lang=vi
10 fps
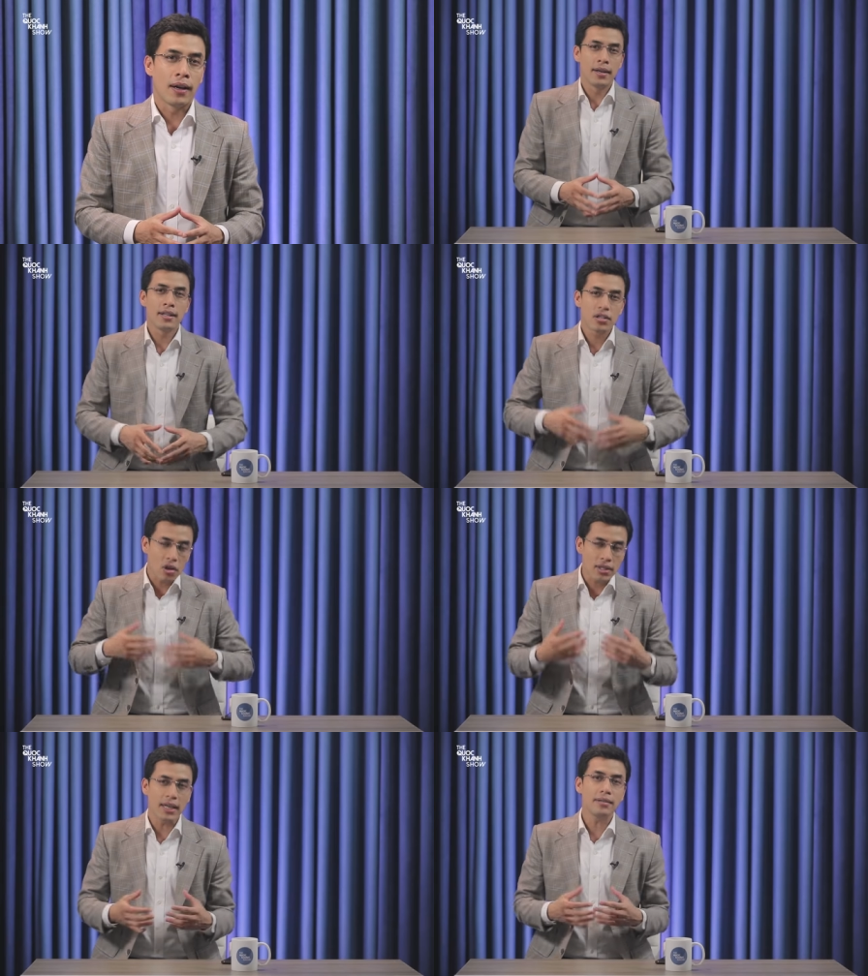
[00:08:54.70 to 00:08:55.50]
Nên
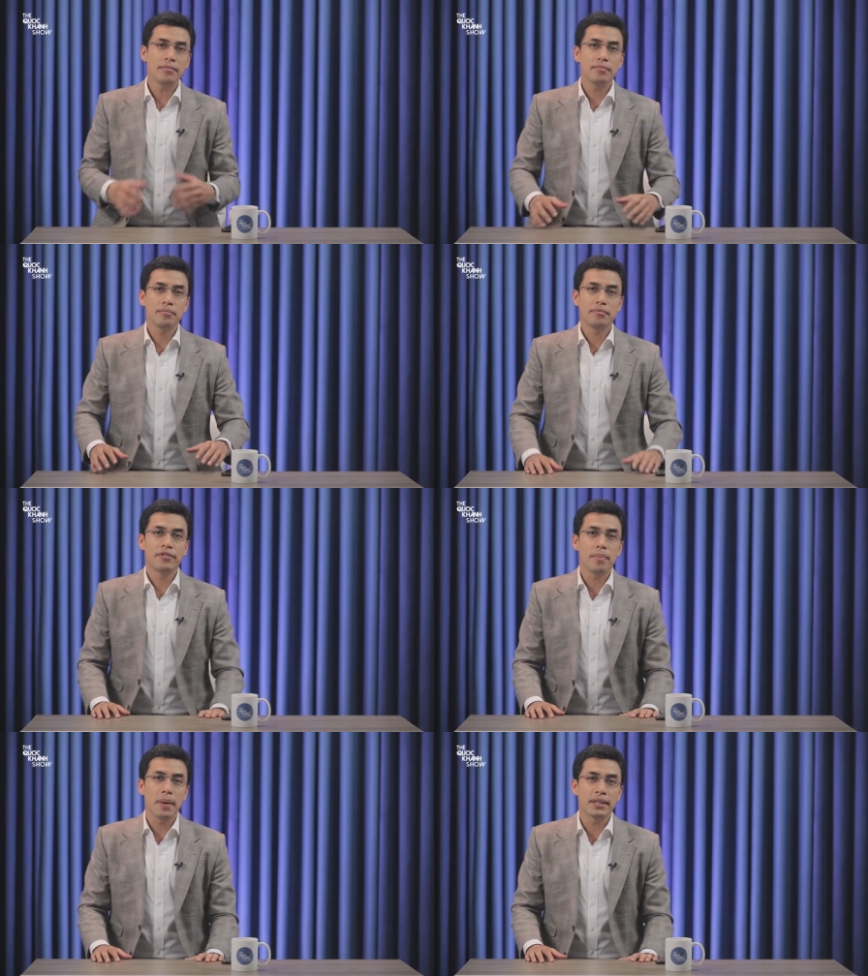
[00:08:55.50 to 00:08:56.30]
so sánh
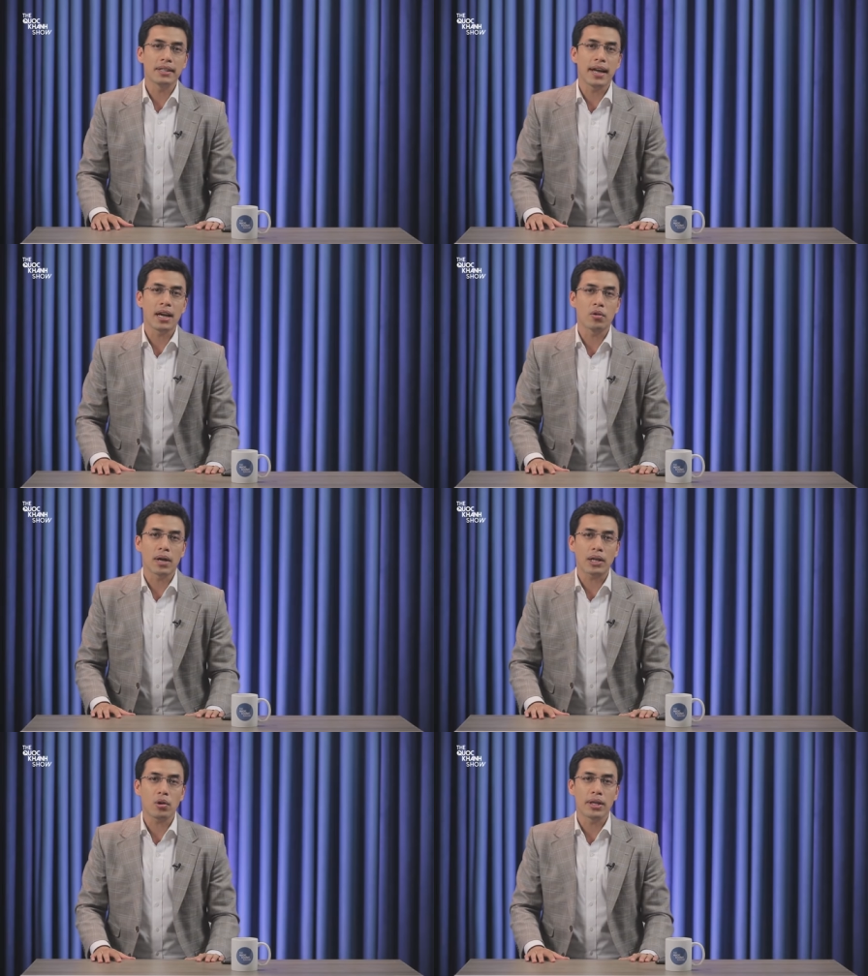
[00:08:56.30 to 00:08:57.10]
với P trên E của
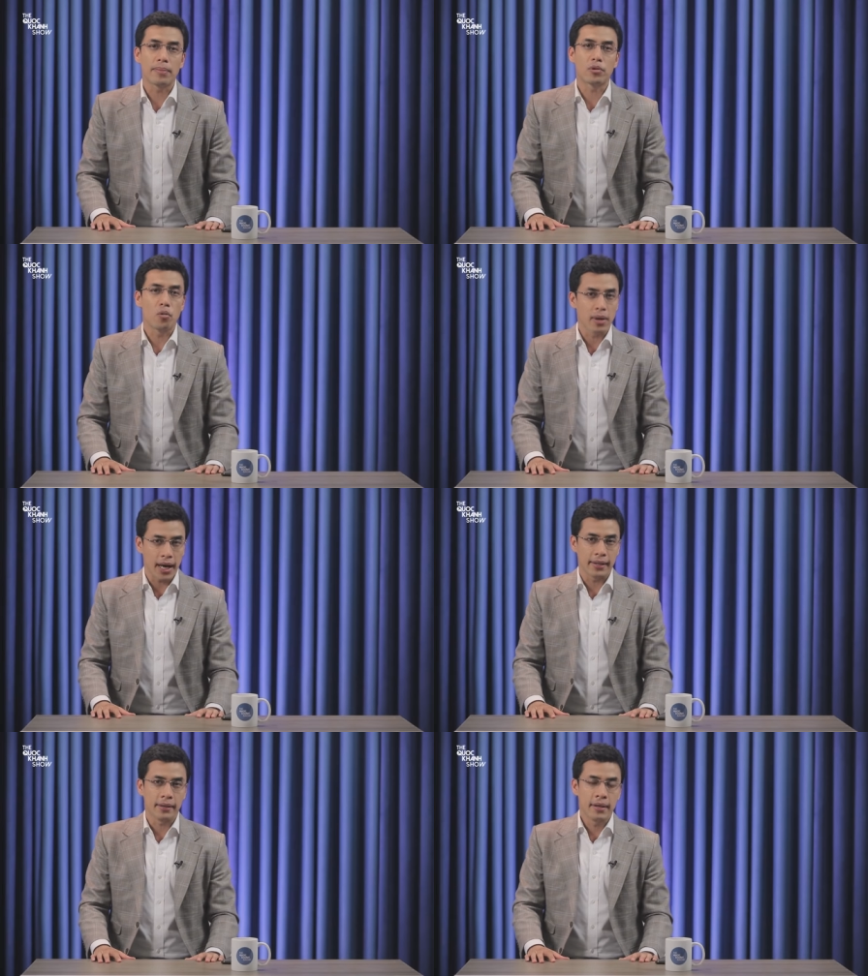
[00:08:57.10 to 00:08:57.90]
các doanh nghiệp cùng
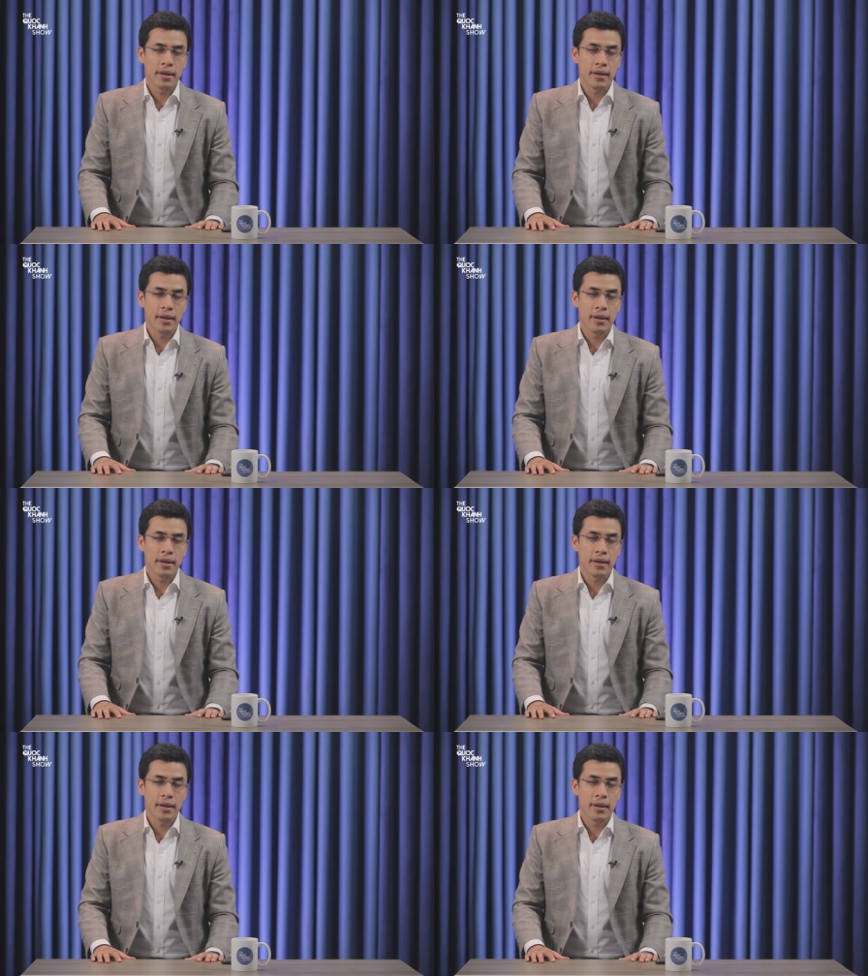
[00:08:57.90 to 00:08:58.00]
ngành